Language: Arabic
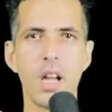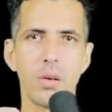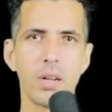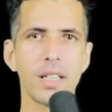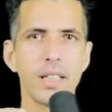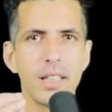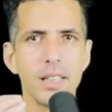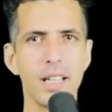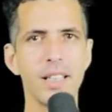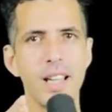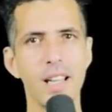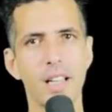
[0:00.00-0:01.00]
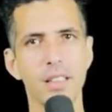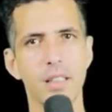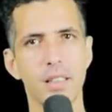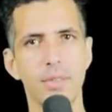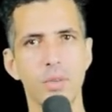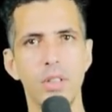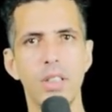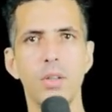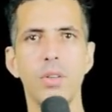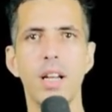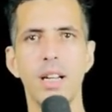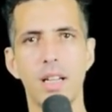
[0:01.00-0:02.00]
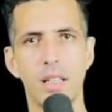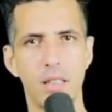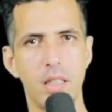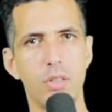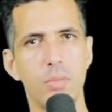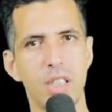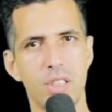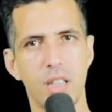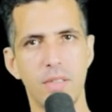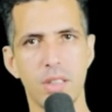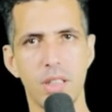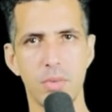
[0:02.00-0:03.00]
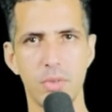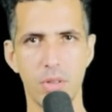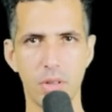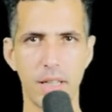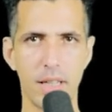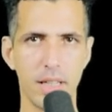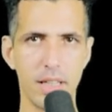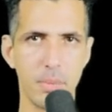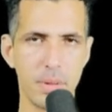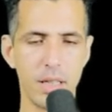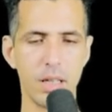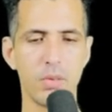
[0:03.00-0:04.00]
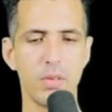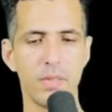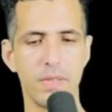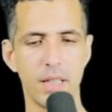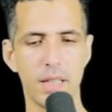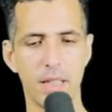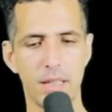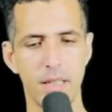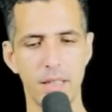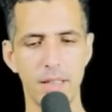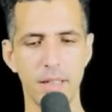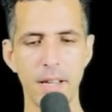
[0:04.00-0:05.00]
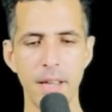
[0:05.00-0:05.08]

ولكن حنا هنايا غادي نهضروا عليه والعلاقه ديالو مع جافا سكريبت اوكي نبداو في هذا الكا ديالنا